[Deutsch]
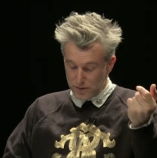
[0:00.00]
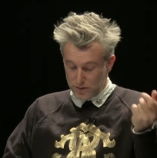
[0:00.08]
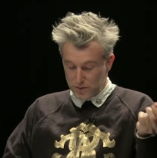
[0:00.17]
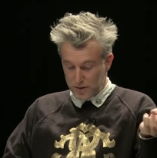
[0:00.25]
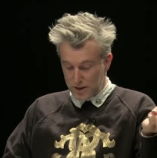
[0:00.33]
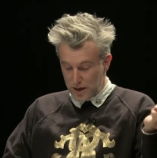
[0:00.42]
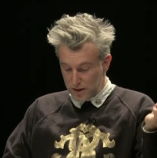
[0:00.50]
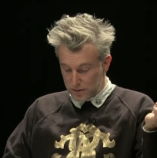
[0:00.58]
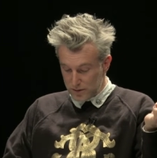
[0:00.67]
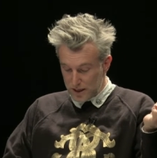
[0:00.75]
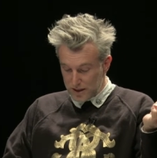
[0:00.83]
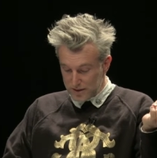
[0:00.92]

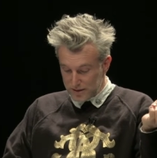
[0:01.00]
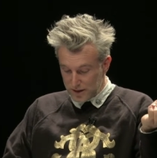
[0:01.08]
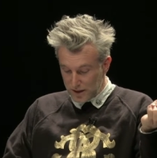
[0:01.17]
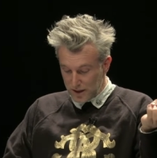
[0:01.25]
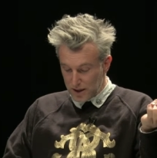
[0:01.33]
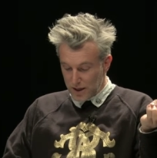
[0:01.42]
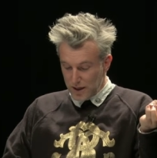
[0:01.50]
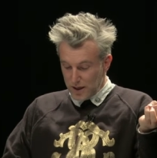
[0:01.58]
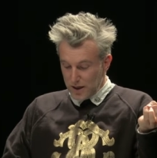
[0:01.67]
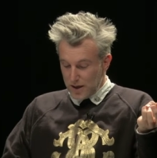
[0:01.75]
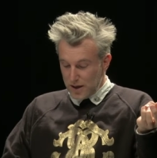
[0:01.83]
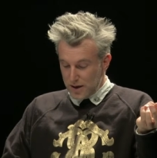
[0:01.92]
1988,
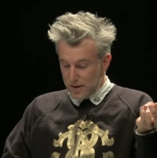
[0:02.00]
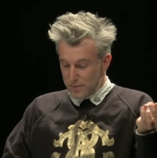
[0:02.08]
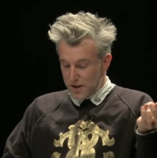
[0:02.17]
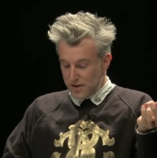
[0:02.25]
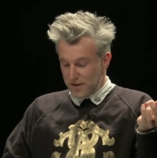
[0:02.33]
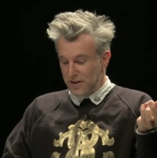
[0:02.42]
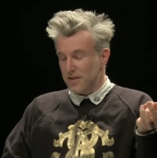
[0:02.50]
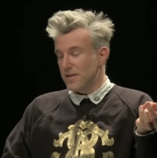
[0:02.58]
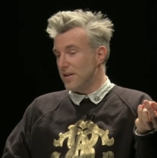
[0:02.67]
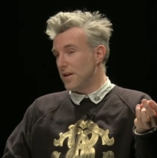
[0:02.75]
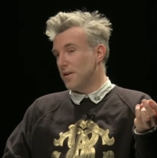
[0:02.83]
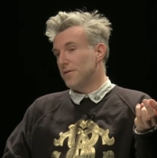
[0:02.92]
äh, bezieht
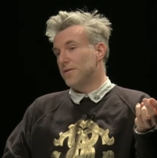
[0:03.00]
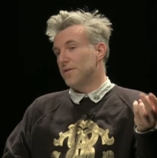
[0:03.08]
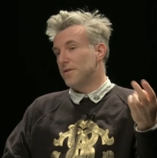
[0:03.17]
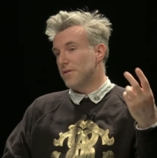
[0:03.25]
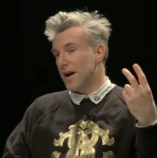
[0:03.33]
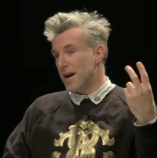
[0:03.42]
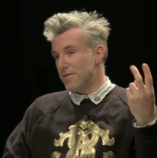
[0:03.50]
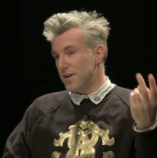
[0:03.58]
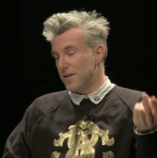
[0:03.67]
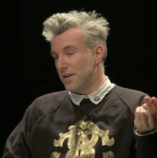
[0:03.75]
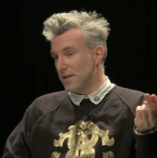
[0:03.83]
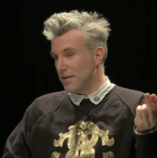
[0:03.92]
sich auf zwei
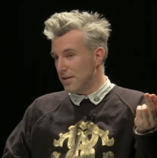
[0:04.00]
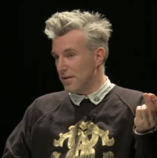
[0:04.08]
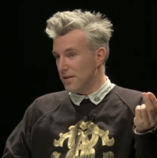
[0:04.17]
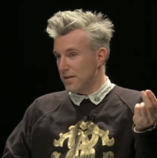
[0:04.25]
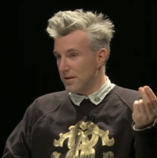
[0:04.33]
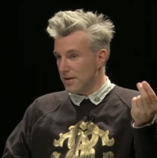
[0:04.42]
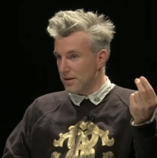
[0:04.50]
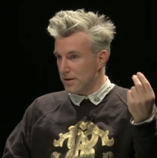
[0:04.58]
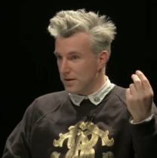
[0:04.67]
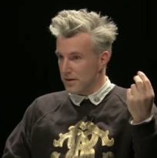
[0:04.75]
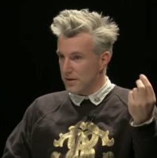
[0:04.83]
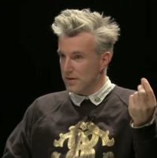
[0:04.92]

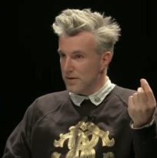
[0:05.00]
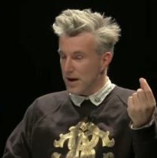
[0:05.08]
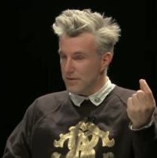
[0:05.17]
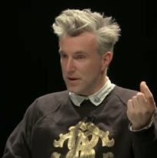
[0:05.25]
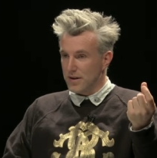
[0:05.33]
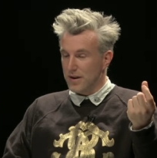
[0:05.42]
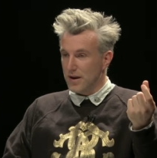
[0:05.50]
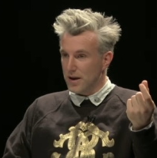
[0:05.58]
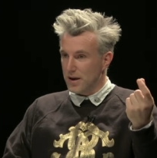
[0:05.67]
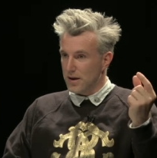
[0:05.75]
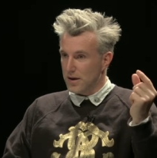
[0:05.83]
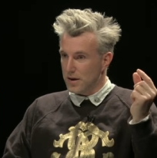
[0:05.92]
wichtige, äh, zwei
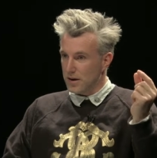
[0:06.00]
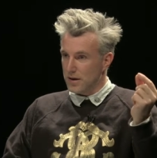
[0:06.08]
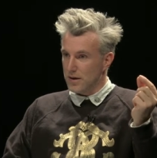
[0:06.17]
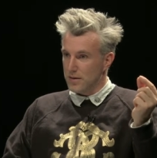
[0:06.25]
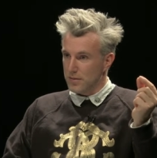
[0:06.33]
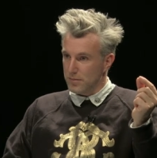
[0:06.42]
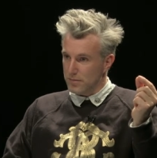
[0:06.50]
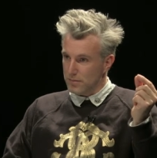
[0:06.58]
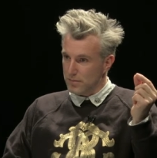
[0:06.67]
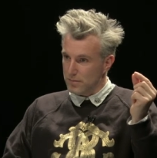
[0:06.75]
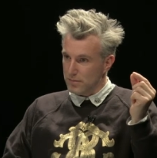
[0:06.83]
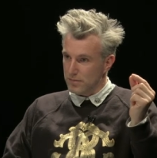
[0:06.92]
wichtige
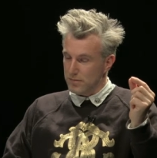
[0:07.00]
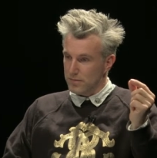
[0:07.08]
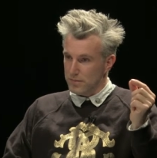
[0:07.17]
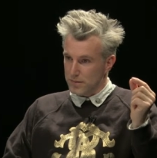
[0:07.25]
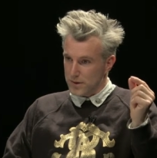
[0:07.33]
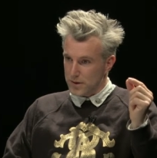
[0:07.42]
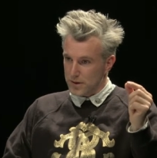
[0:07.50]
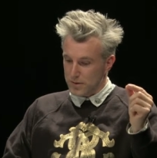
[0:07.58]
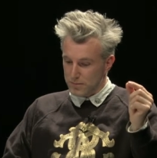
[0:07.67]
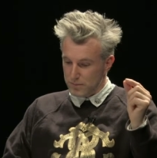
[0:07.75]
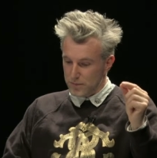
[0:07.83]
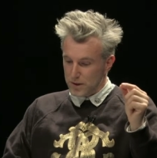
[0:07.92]

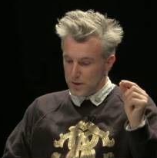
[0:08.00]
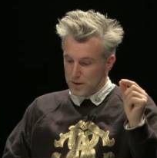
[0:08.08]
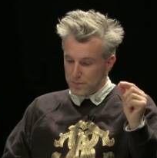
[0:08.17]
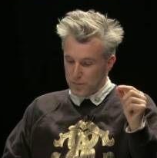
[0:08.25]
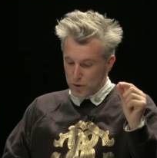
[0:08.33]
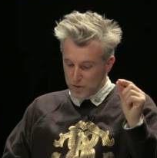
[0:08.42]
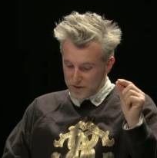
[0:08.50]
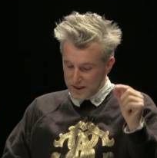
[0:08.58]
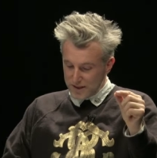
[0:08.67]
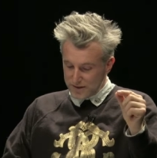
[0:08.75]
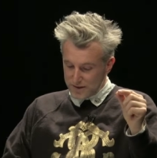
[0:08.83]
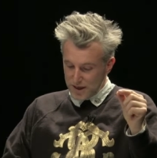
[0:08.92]
ähm,
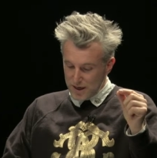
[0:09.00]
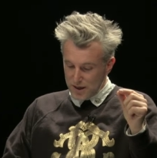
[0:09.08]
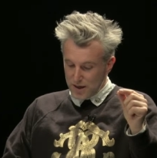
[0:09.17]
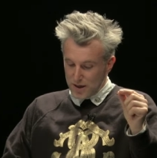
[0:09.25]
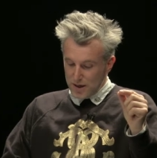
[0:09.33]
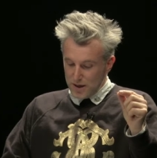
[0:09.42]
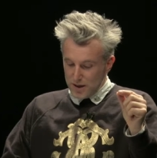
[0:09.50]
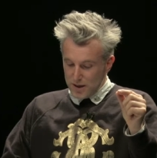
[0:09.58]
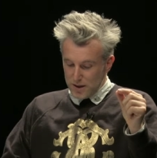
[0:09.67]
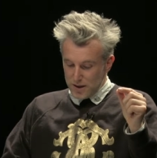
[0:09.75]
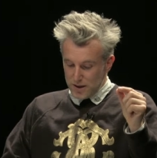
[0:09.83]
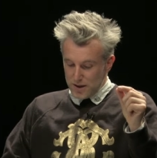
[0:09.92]
Prozesse,
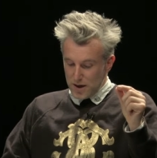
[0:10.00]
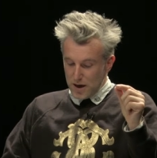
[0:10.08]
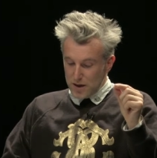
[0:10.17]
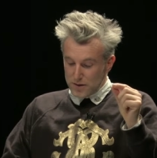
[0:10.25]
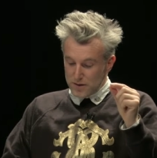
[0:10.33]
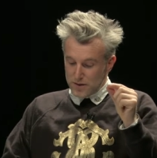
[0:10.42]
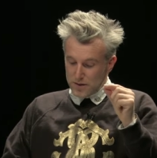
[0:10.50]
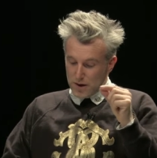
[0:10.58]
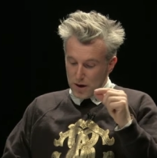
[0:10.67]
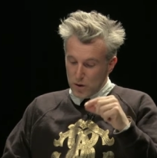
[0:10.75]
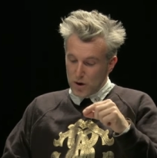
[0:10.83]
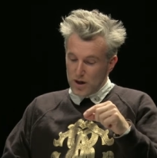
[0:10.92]
äh, als,
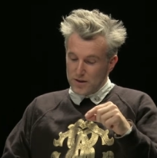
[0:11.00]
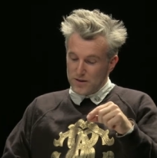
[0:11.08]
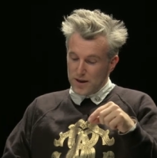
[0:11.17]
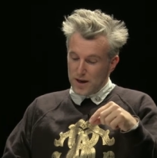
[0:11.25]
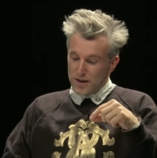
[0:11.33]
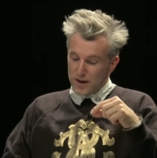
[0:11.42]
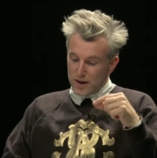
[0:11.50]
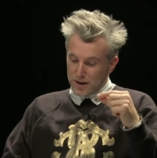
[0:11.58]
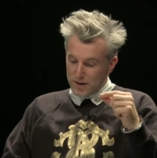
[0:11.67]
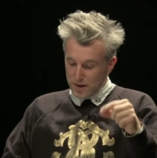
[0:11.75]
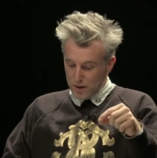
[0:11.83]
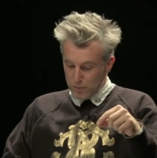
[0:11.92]
auch als einen
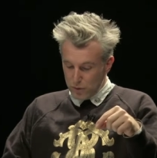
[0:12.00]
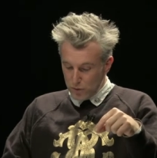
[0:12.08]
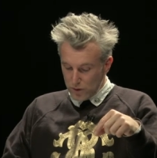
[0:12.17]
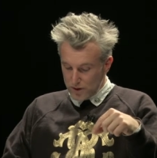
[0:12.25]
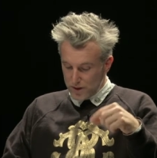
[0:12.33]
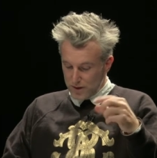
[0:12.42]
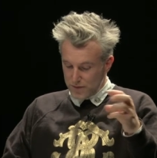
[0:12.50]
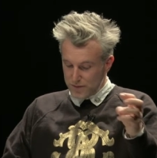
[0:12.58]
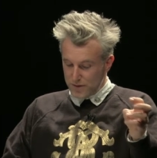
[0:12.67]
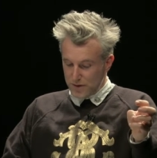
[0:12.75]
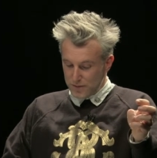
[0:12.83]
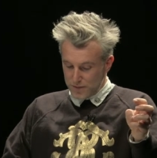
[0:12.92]
Kritikpunkt
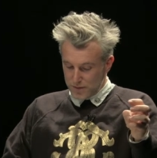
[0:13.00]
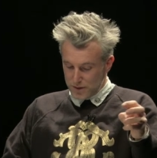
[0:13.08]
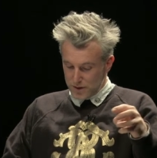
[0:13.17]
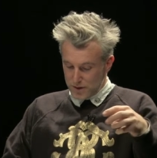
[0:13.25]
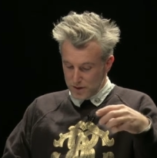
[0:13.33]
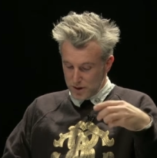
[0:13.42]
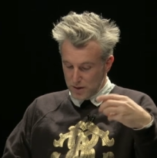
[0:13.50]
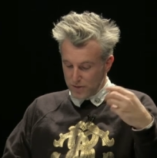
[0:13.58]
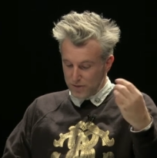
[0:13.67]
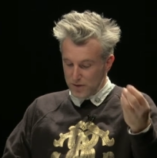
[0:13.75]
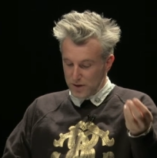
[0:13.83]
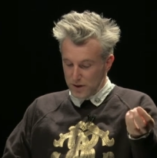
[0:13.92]
auf, auf, äh,
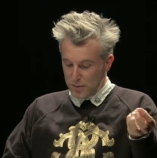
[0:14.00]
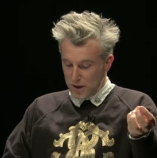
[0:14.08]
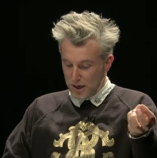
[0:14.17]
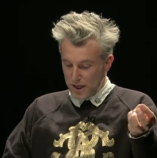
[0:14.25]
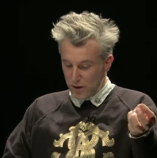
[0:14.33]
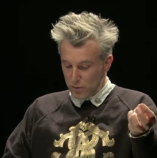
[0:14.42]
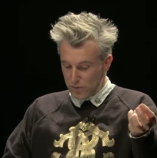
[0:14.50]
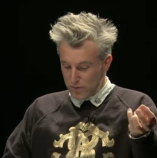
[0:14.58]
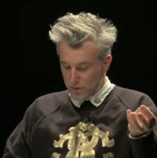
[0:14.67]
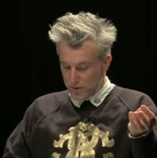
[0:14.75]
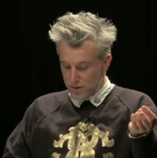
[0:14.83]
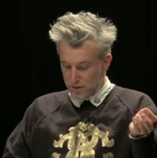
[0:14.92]
auf die Überlegung
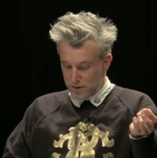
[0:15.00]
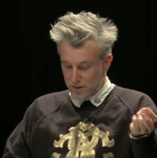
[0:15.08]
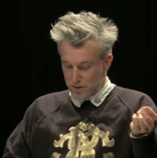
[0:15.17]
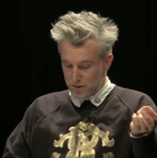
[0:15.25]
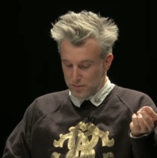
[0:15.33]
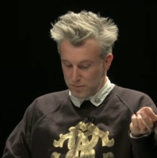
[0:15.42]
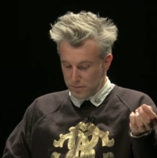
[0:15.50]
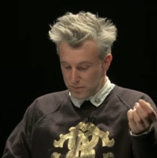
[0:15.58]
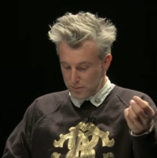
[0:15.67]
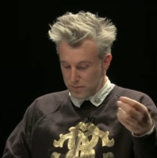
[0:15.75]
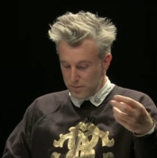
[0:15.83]
von ähm,